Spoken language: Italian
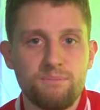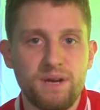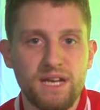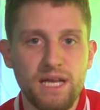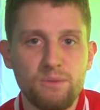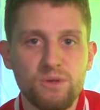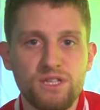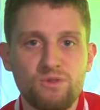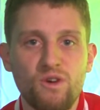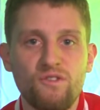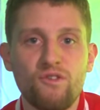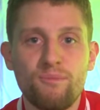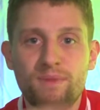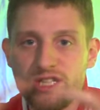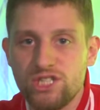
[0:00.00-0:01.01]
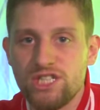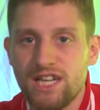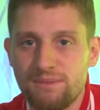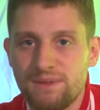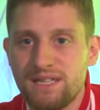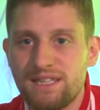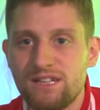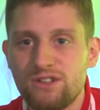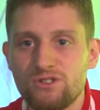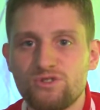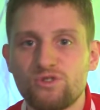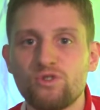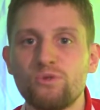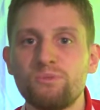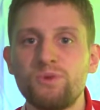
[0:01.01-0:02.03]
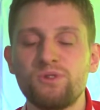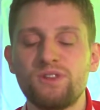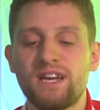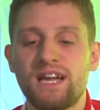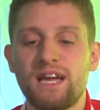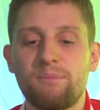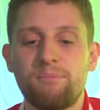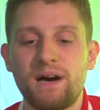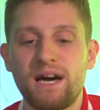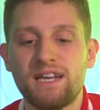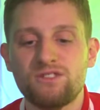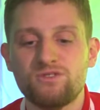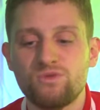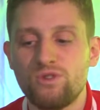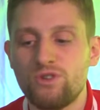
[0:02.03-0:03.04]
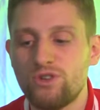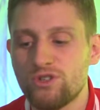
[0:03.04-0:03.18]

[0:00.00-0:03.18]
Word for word: Prendiamo di nuovo magicamente il nostro computer che appare sul